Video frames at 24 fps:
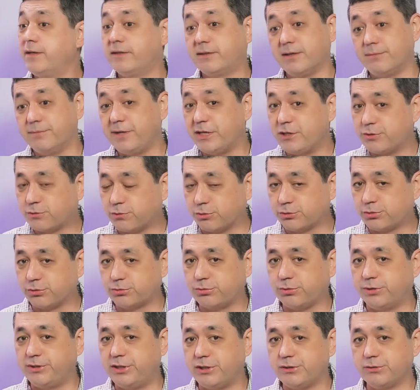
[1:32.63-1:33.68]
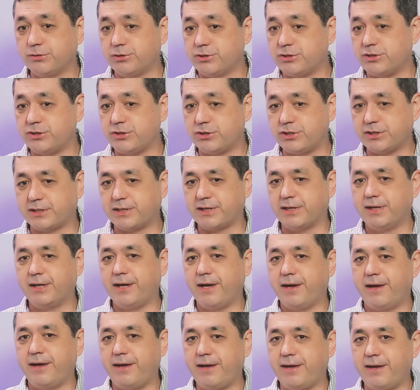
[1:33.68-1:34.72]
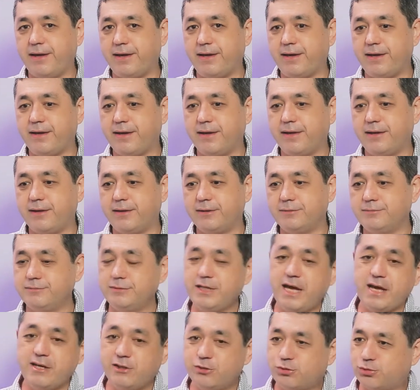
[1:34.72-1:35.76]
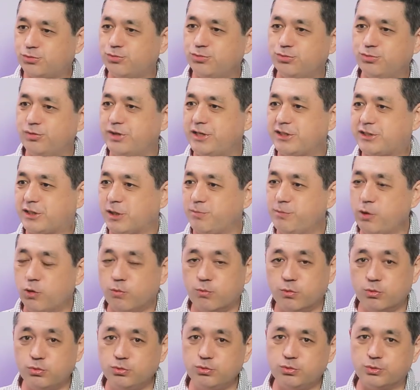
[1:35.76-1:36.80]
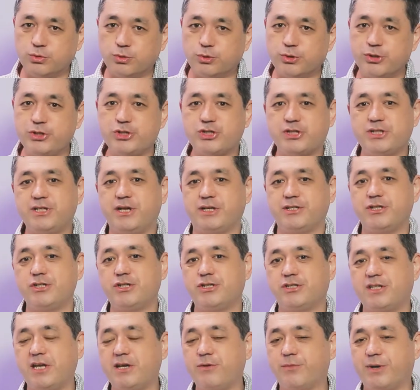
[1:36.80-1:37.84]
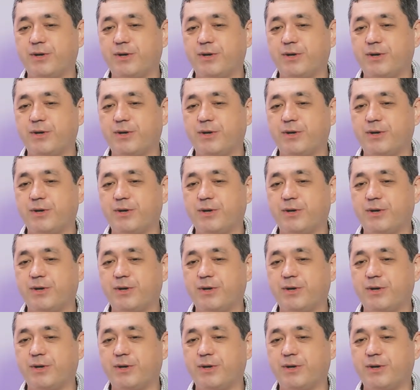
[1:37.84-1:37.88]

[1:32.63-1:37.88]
e também de consultoria de logística. É, e é isso, esse é meu mundo hoje. A gente tem